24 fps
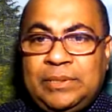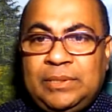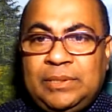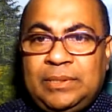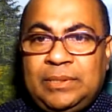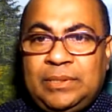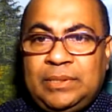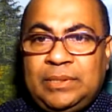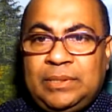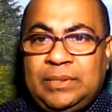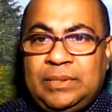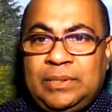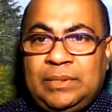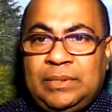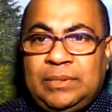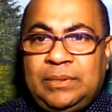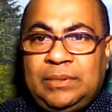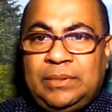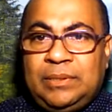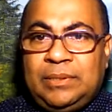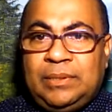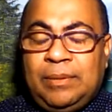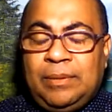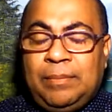আদম
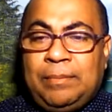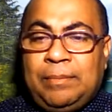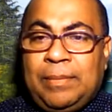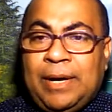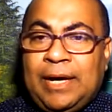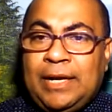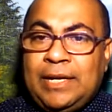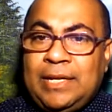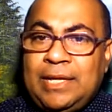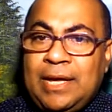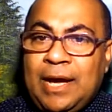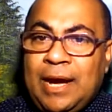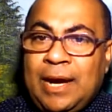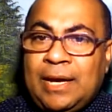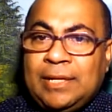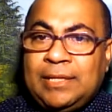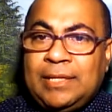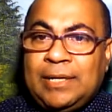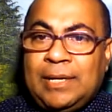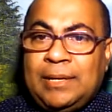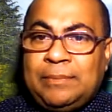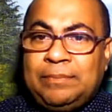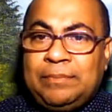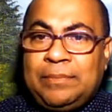
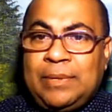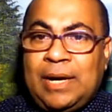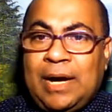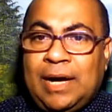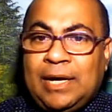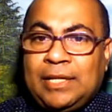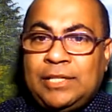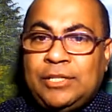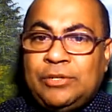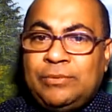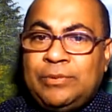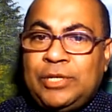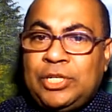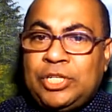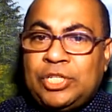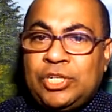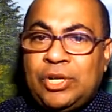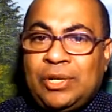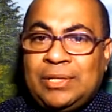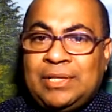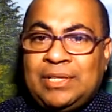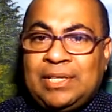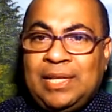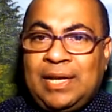বানি আদম
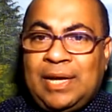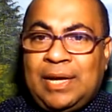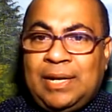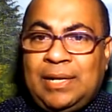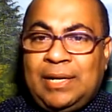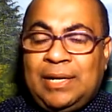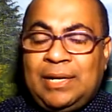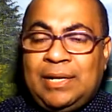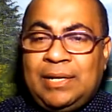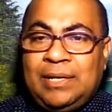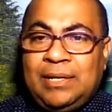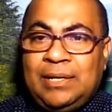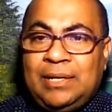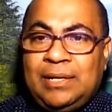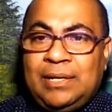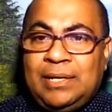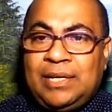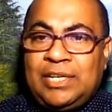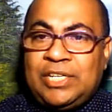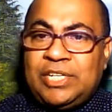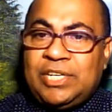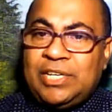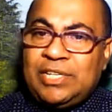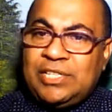আদমের সন্তান
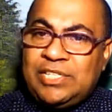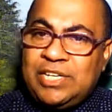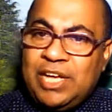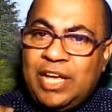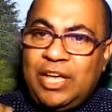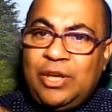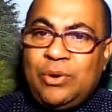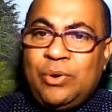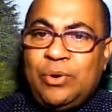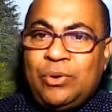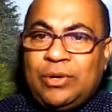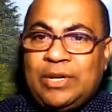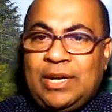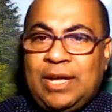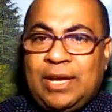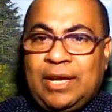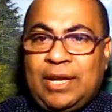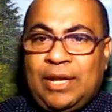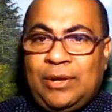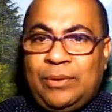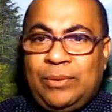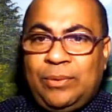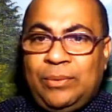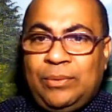সে যেই
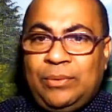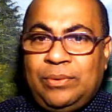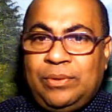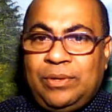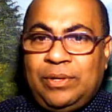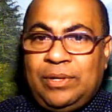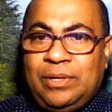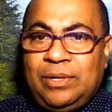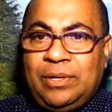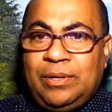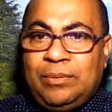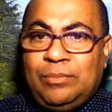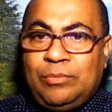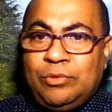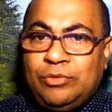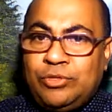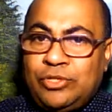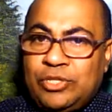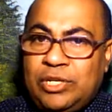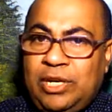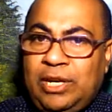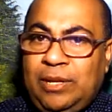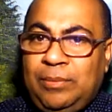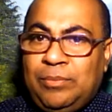হোক না কেন
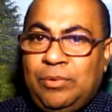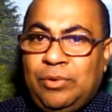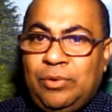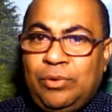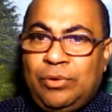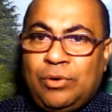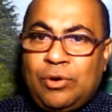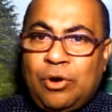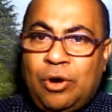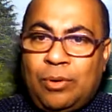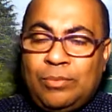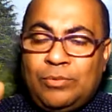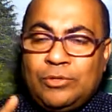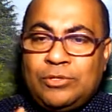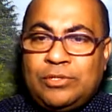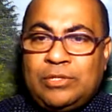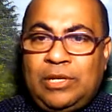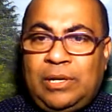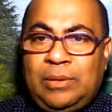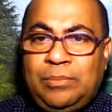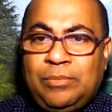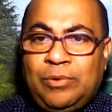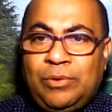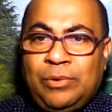মুসলিম হোক
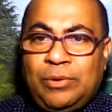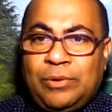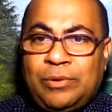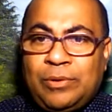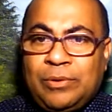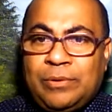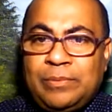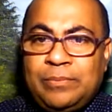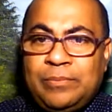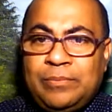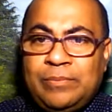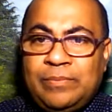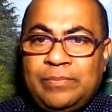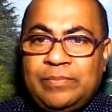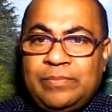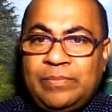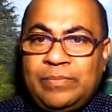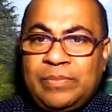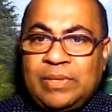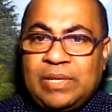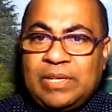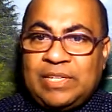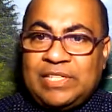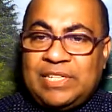অমুসলিম হোক
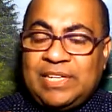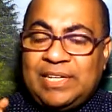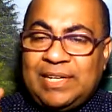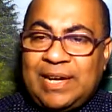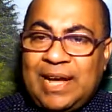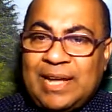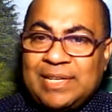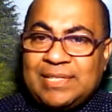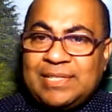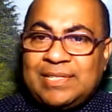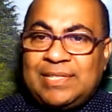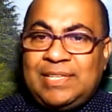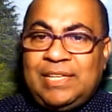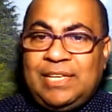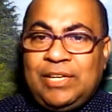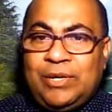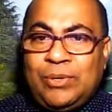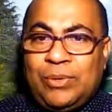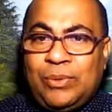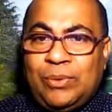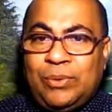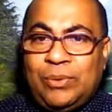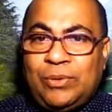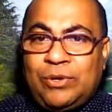সে
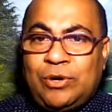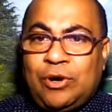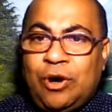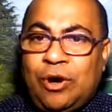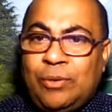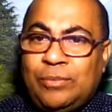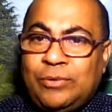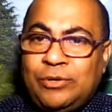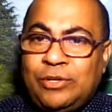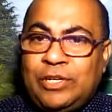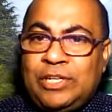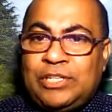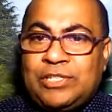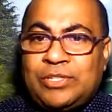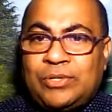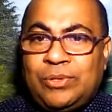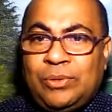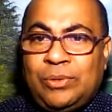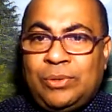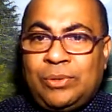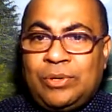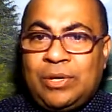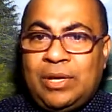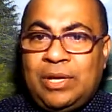নাস্তিক হোক
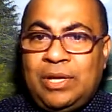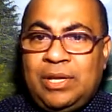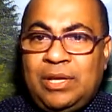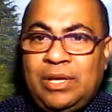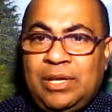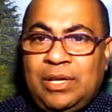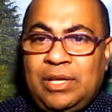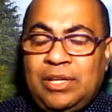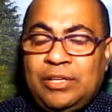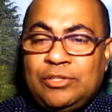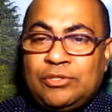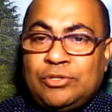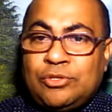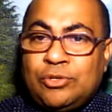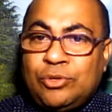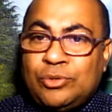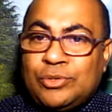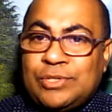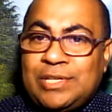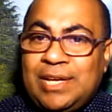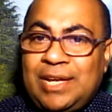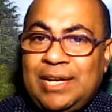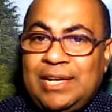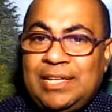কমিউনিস্ট হোক
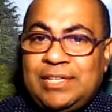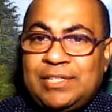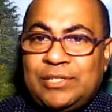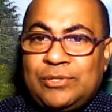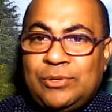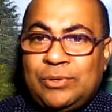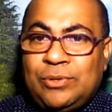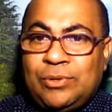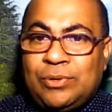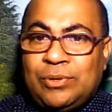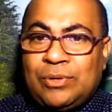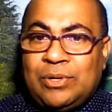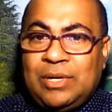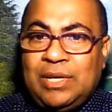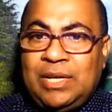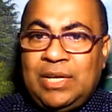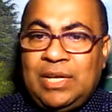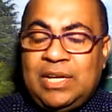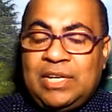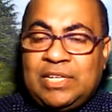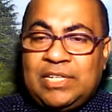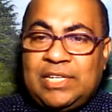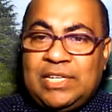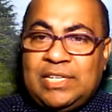সোশ্যালিস্ট
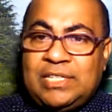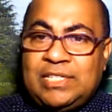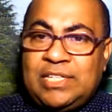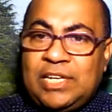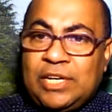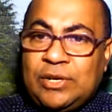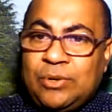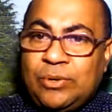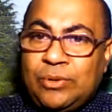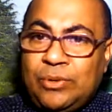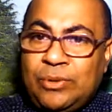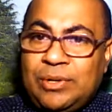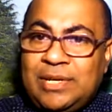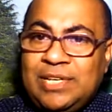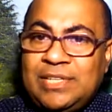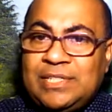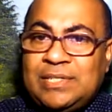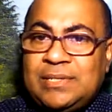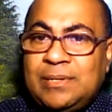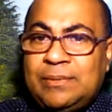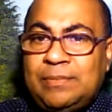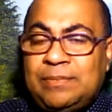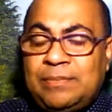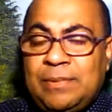হোক সে যে
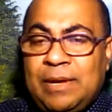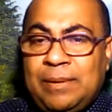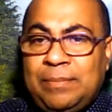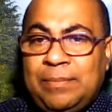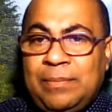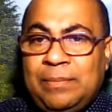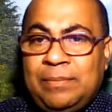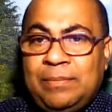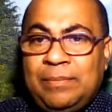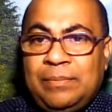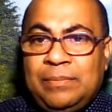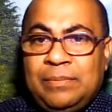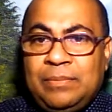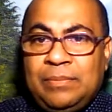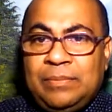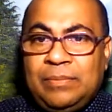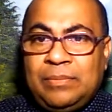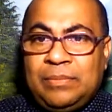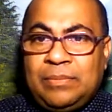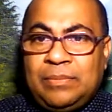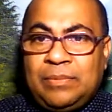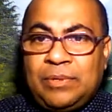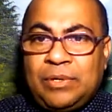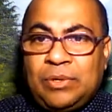কোনো ইজম বা
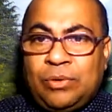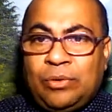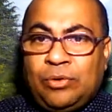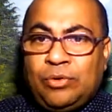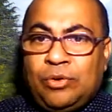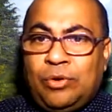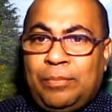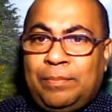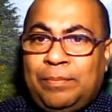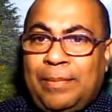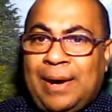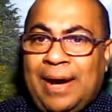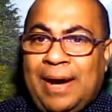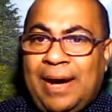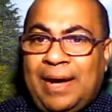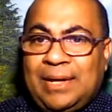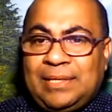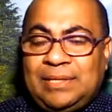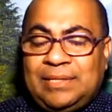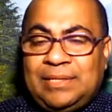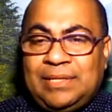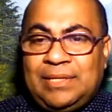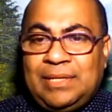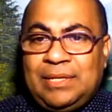কোনো
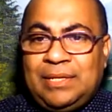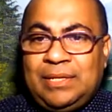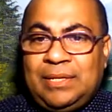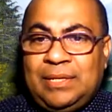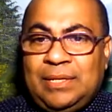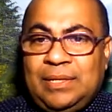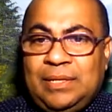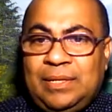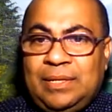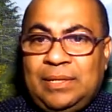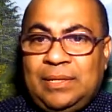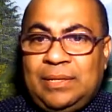বাদ